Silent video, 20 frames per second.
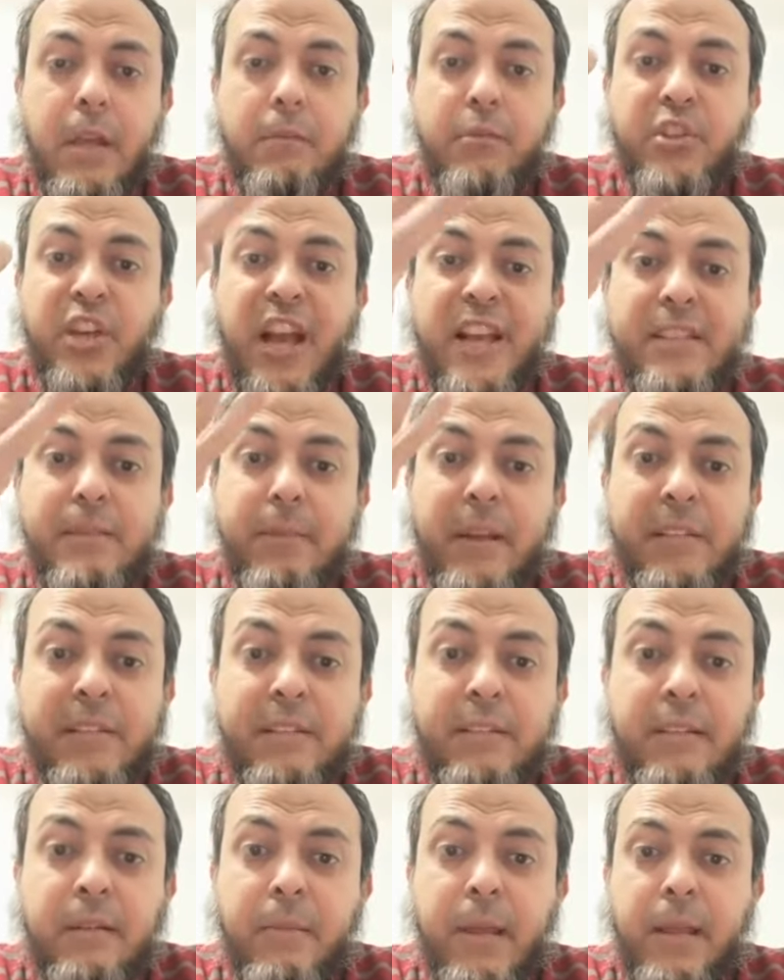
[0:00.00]
مش حاسس
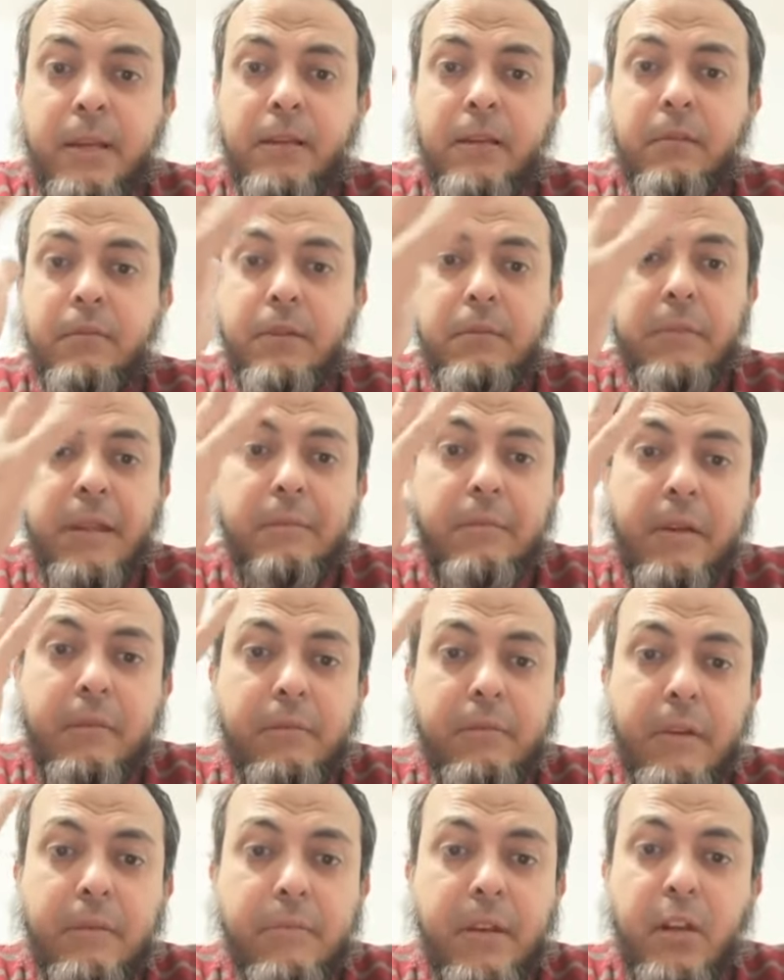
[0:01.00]
بلذه المال
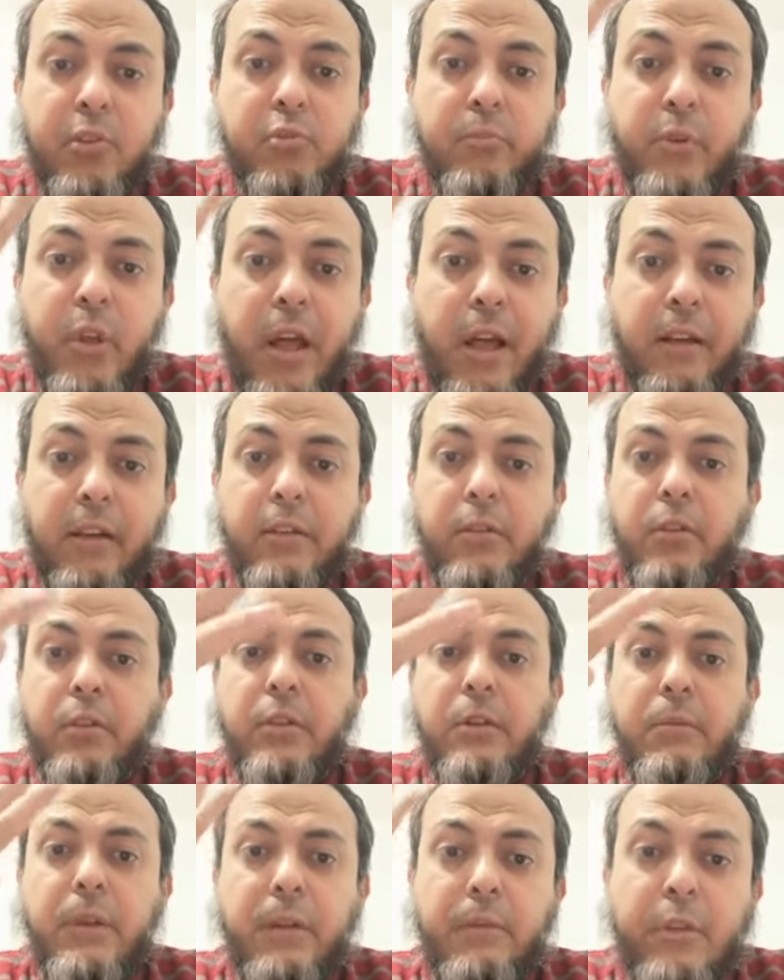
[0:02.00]
المال بلاغته ملحقه يقعد
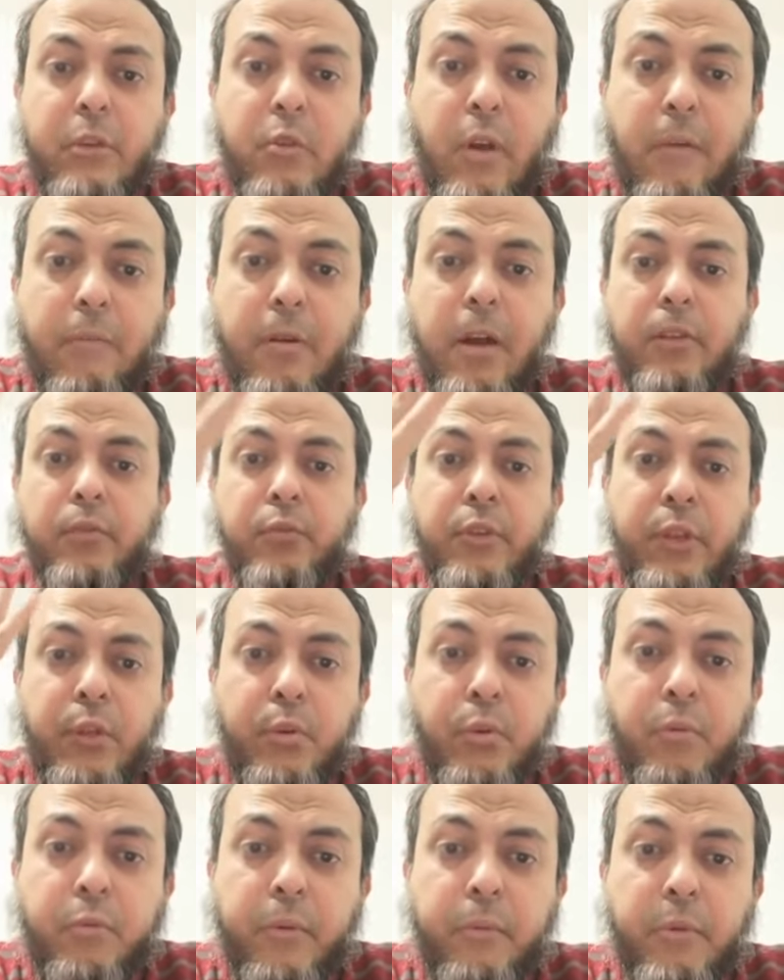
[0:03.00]
يجي يجي له امراض ويجي
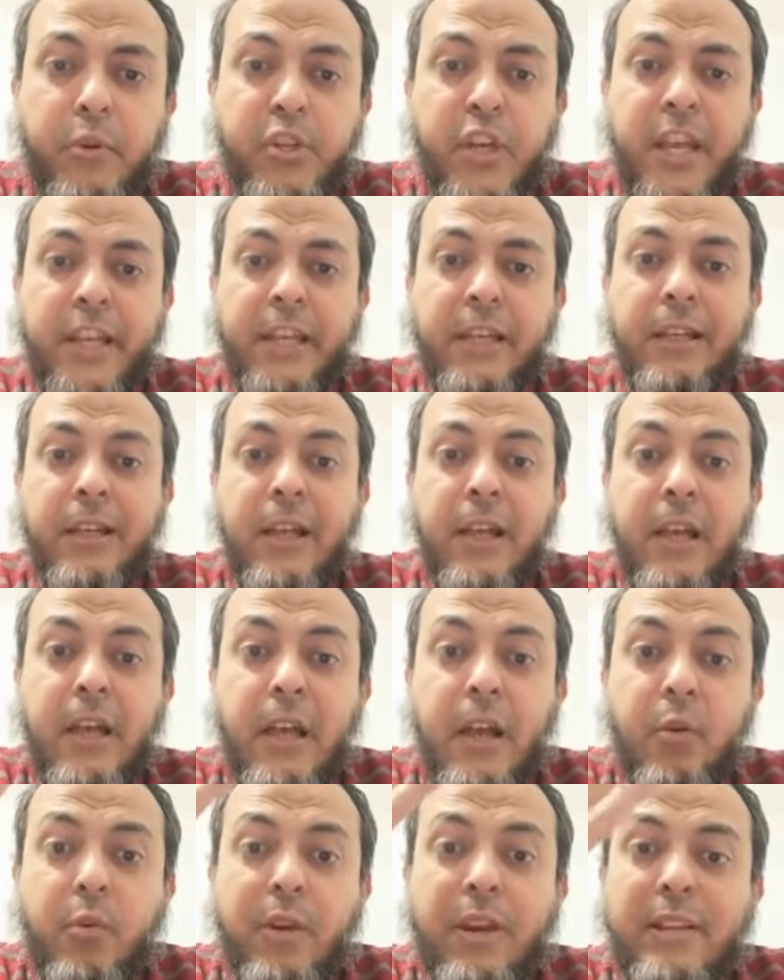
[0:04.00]
له مشاكل
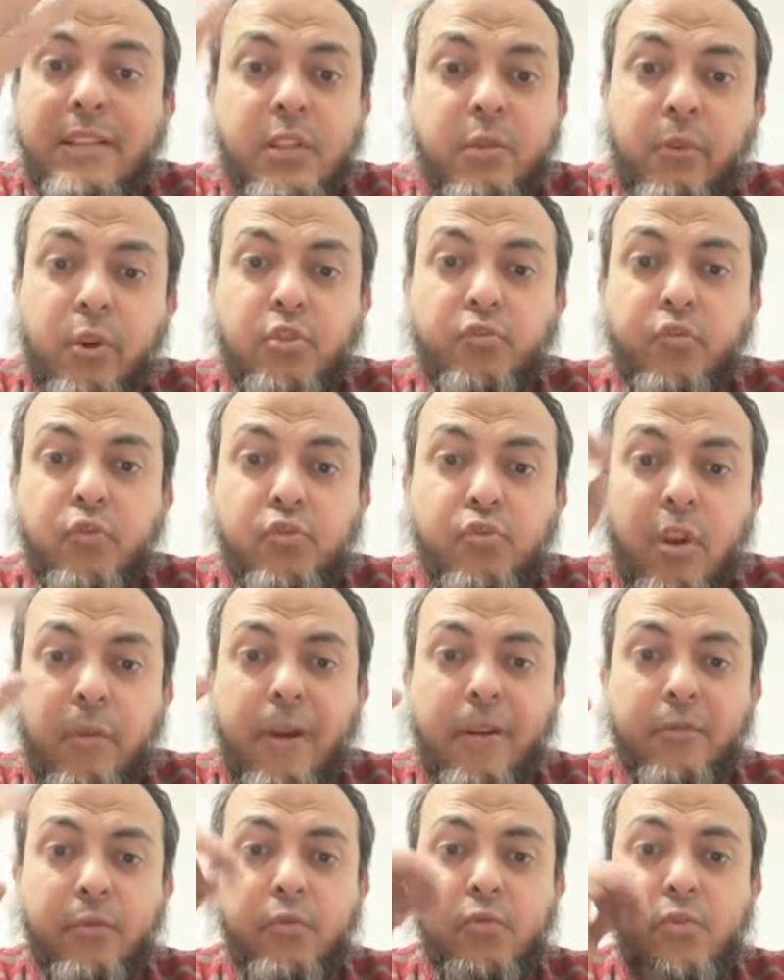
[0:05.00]
ويحس انه معاهوش فلوس وهو
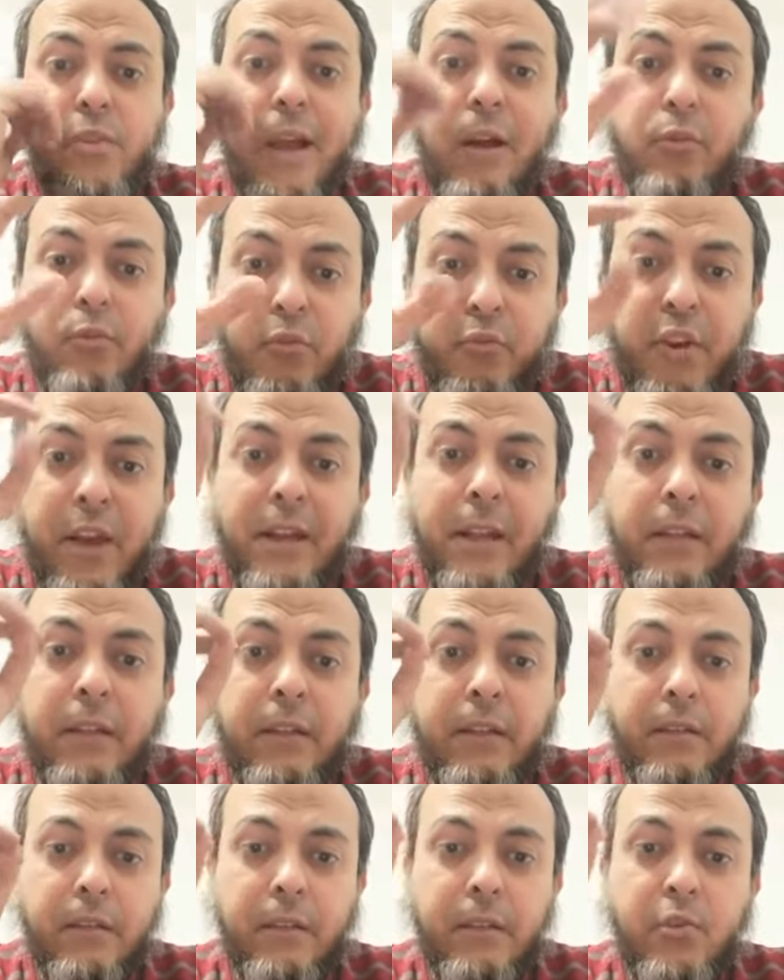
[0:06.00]
معاه فلوس او انه فعلا
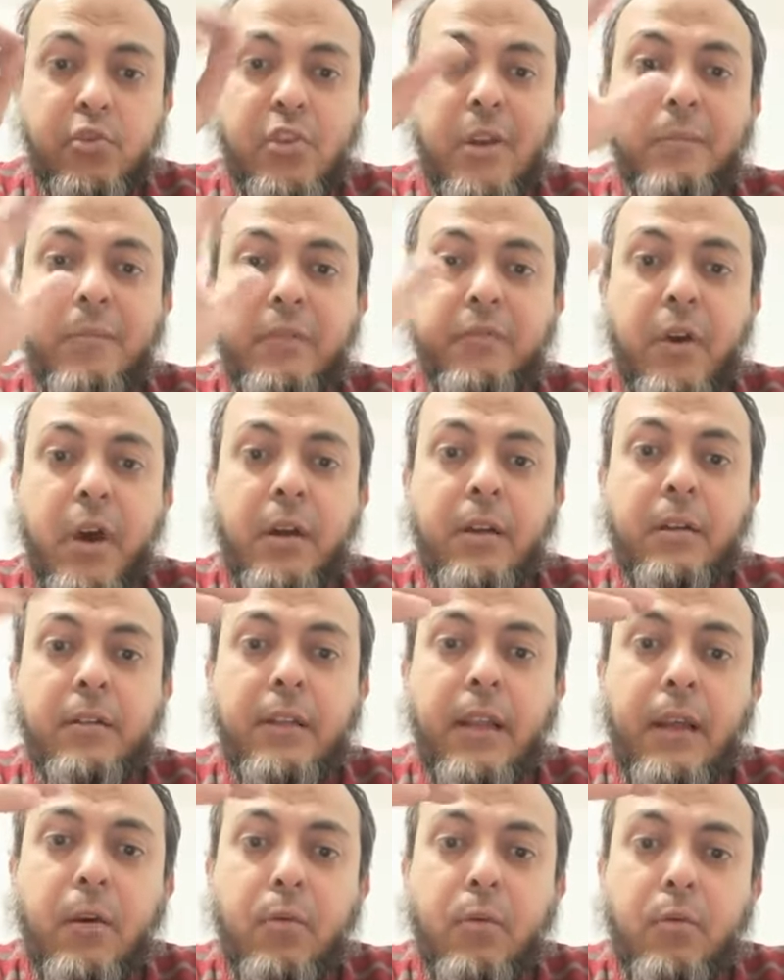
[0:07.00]
يصاب بالفقر
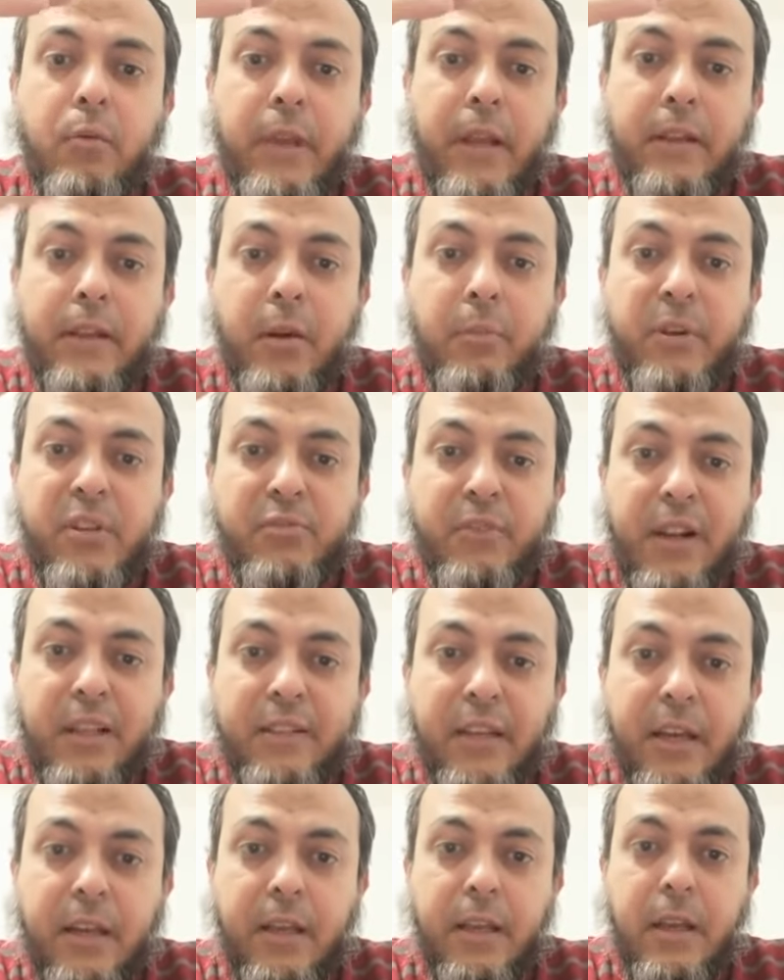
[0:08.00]
ده لو يعني ربنا سبحانه
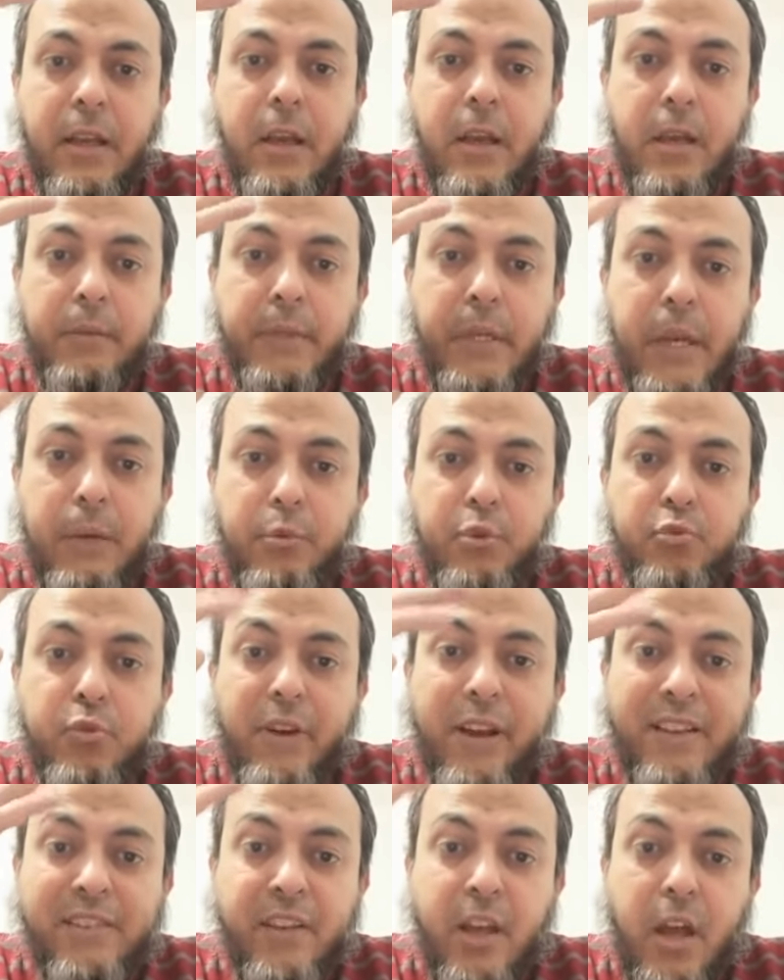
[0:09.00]
وتعالى بيحبه شويه عايز